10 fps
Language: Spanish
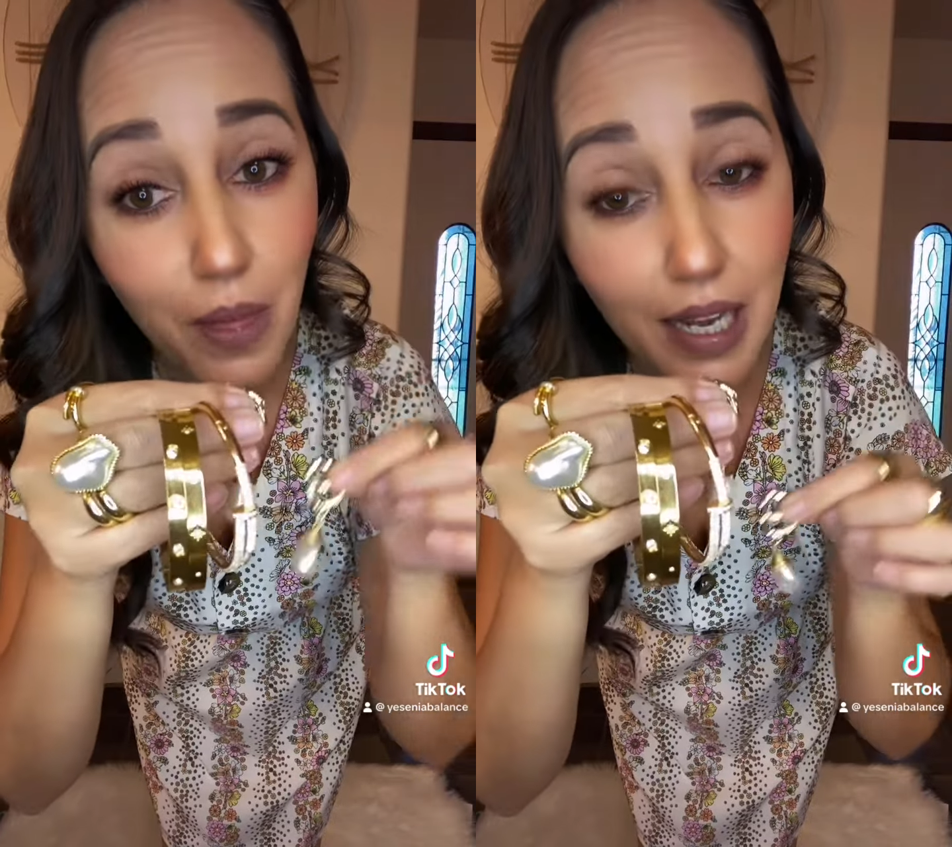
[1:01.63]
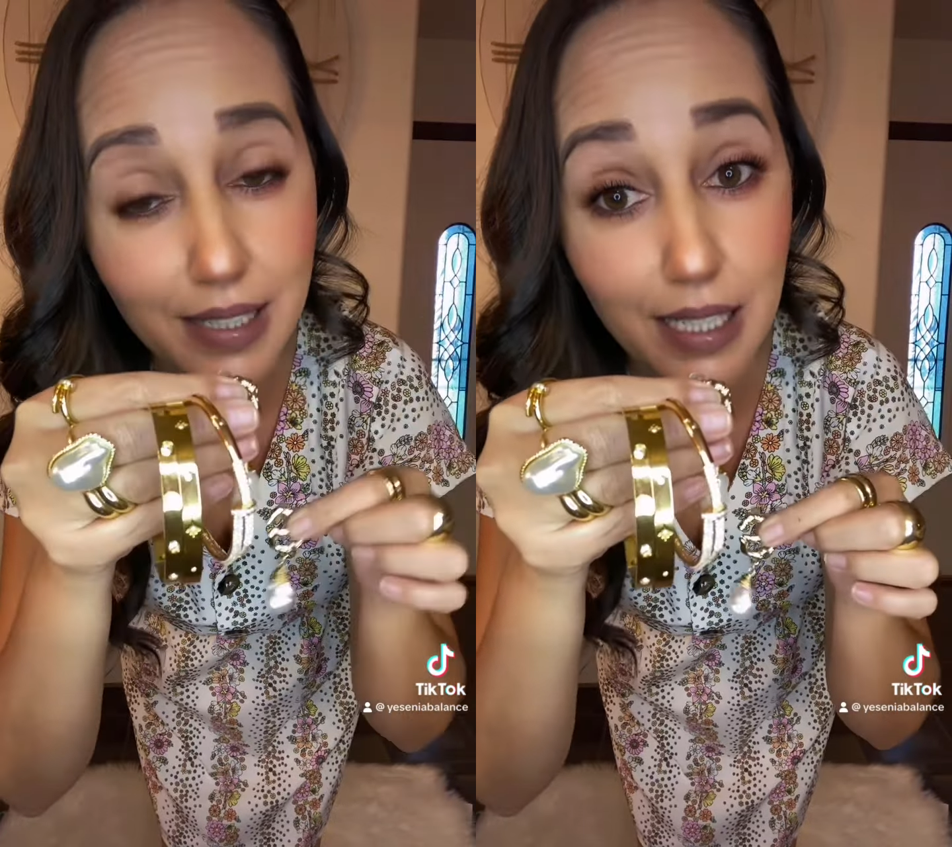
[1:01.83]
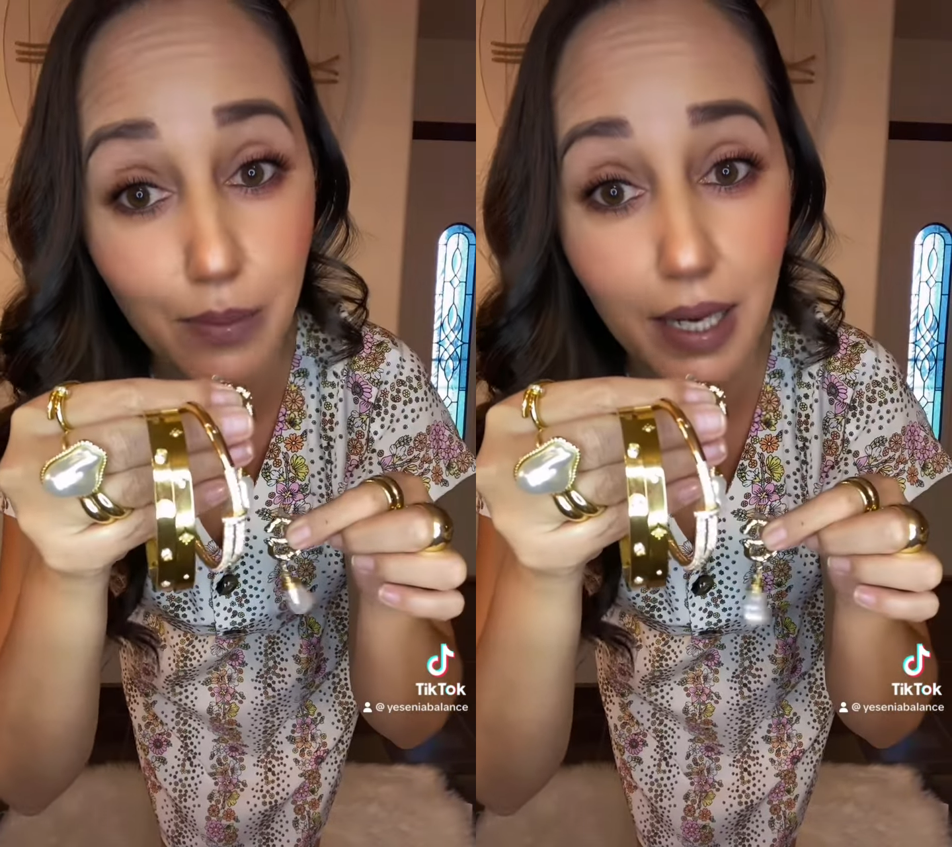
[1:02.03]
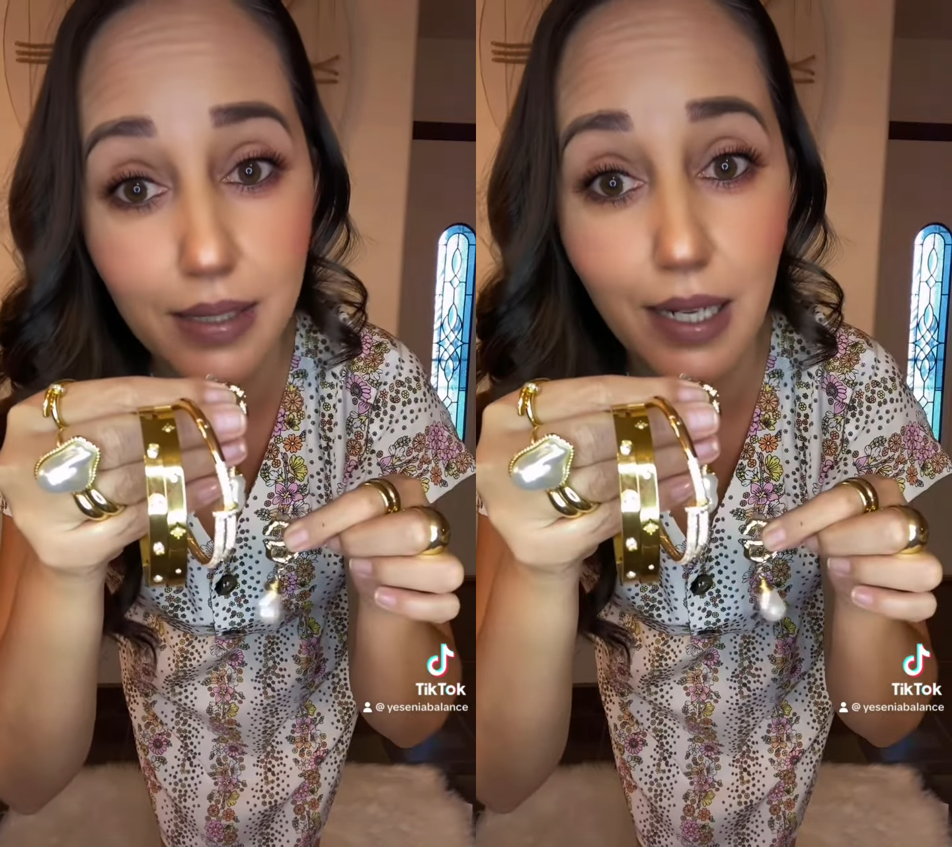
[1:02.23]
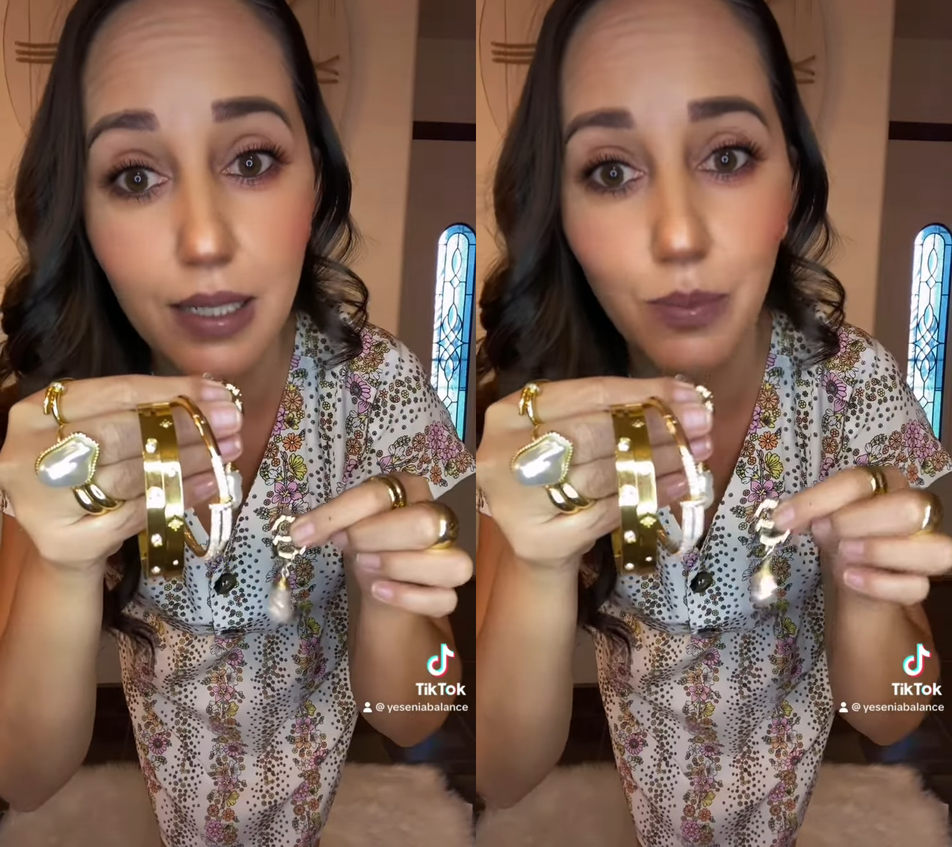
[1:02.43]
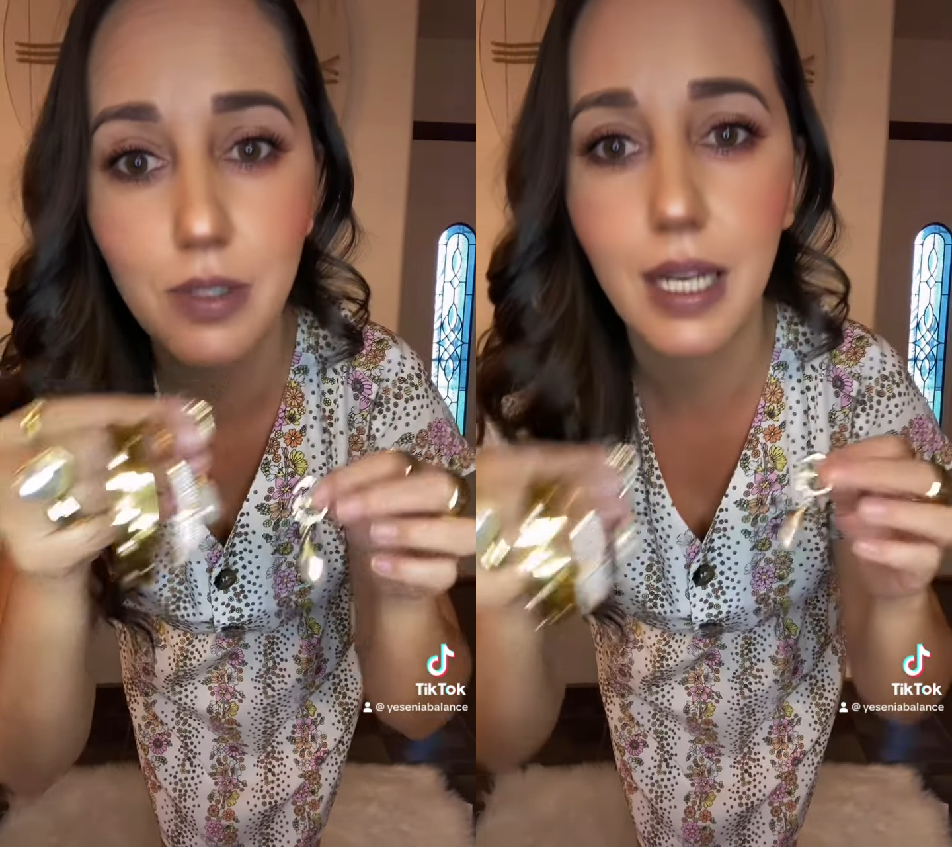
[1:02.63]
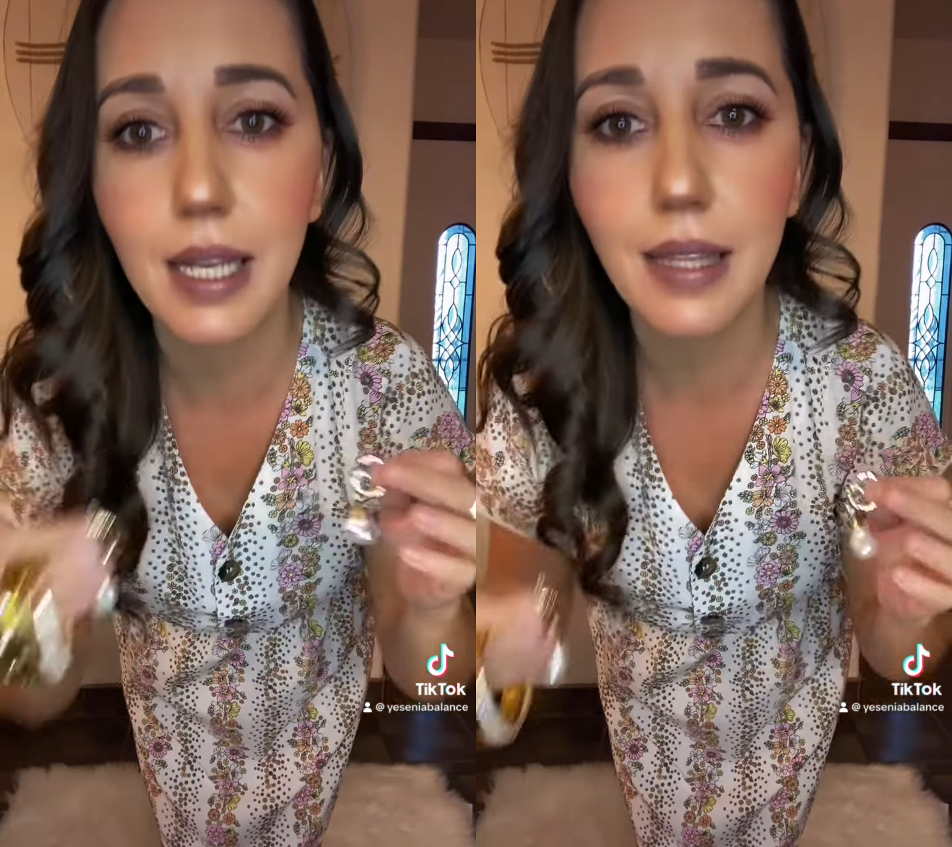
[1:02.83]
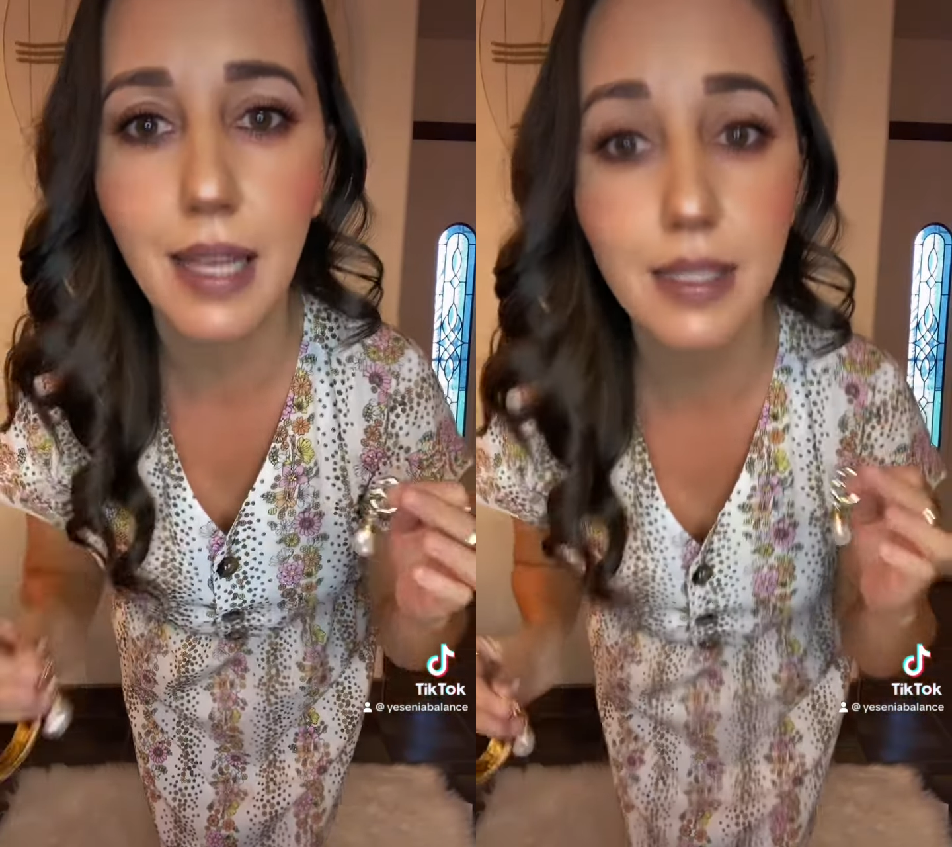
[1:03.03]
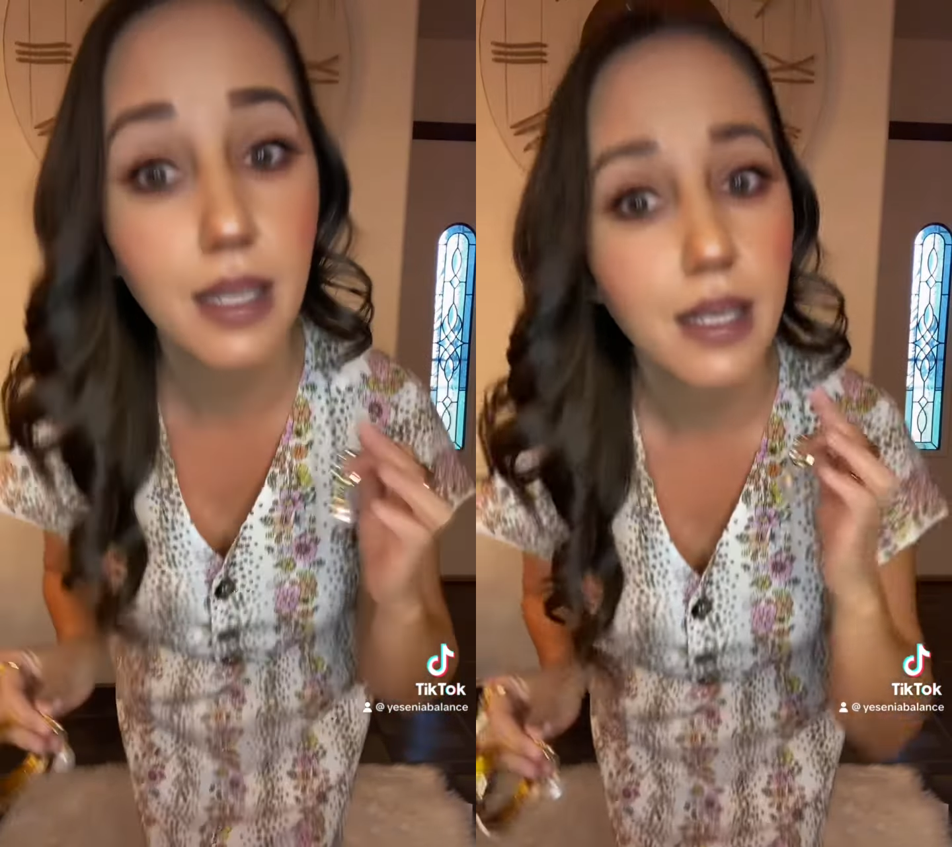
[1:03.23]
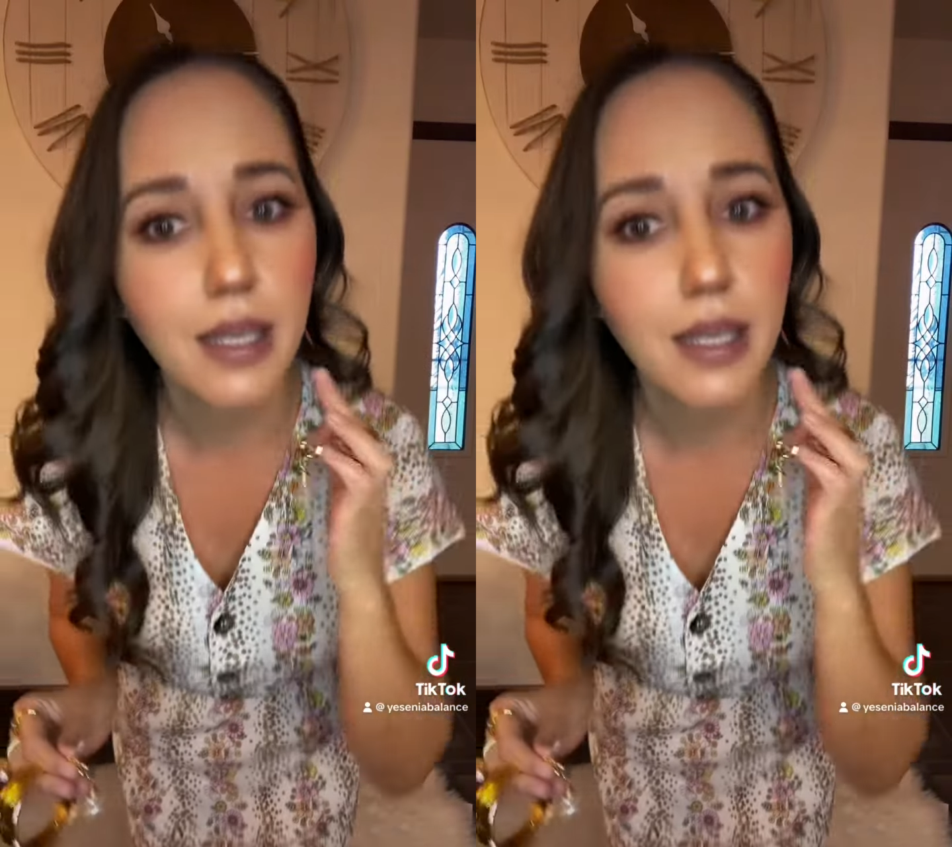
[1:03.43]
Estas van a ser las pulseritas